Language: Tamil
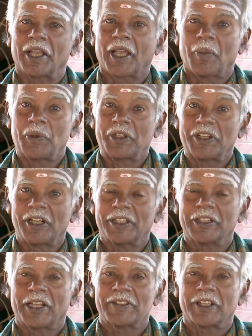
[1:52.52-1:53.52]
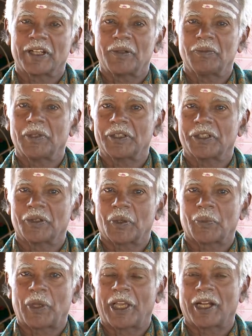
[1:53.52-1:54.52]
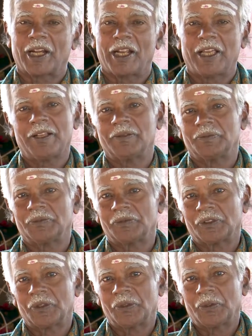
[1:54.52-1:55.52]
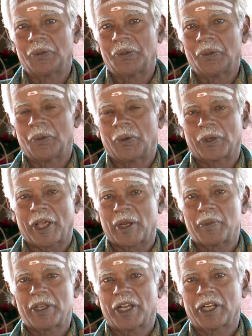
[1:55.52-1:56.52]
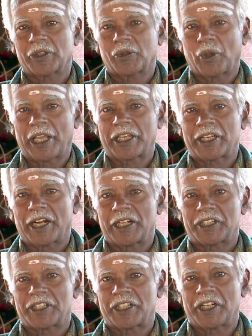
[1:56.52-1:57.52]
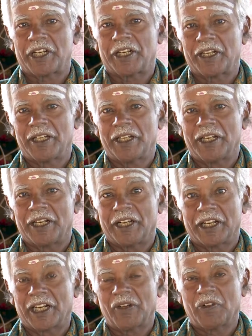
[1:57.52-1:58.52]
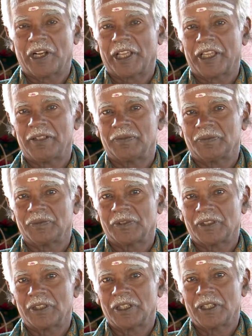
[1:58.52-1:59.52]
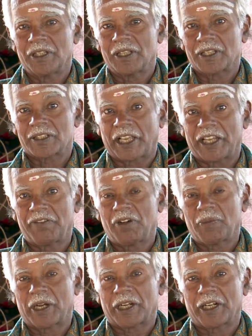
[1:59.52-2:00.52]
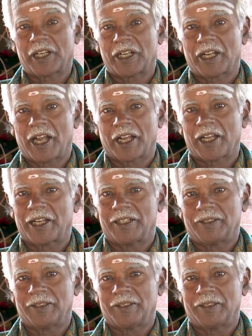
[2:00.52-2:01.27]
கப்பிட்டல் தரிசனம் என்ற ஒரு பெயரிலே ஒரு அருமையான தொலைக்காட்சி நிகழ்வினை சைவ மக்களுக்காக